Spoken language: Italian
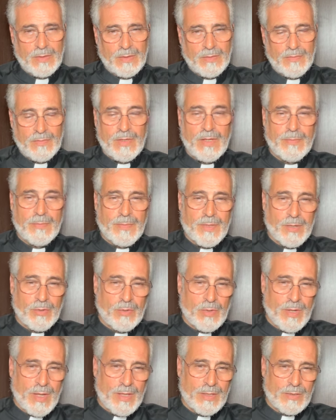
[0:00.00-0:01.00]
Viene
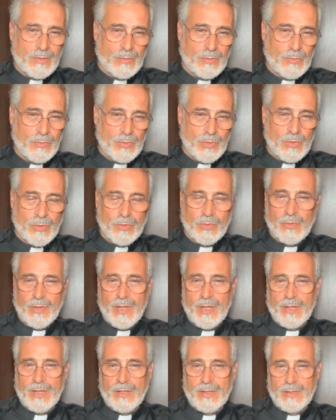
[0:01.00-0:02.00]
paragonato
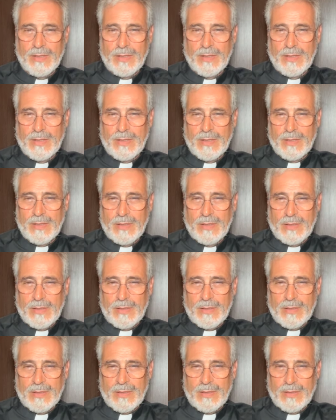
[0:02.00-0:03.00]
l'unione
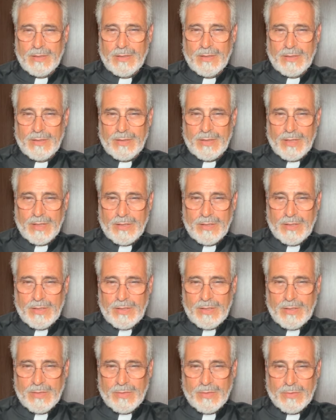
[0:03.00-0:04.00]
tra
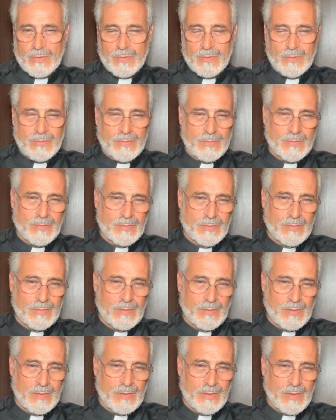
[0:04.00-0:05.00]
Dio
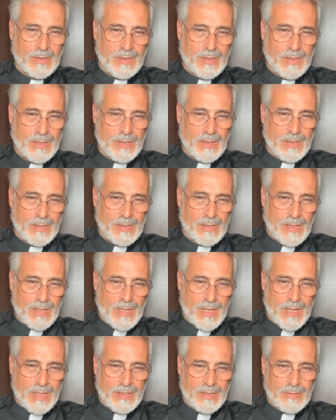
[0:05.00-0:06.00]
e
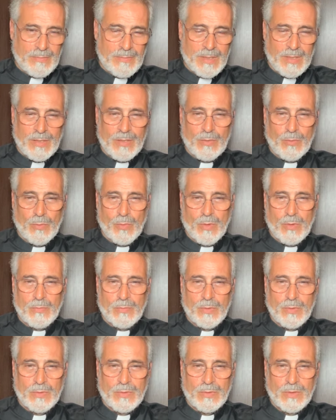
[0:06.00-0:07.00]
l'anima
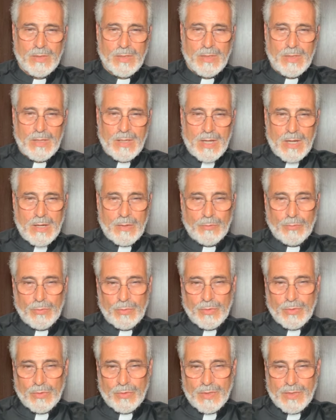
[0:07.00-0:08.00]
dell'uomo a
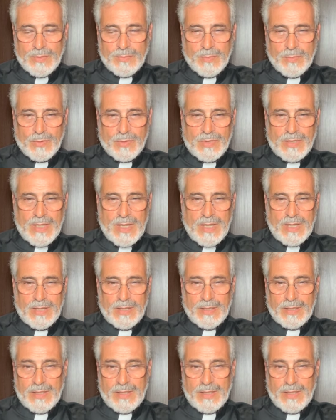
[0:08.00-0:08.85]
un'unione sponsale.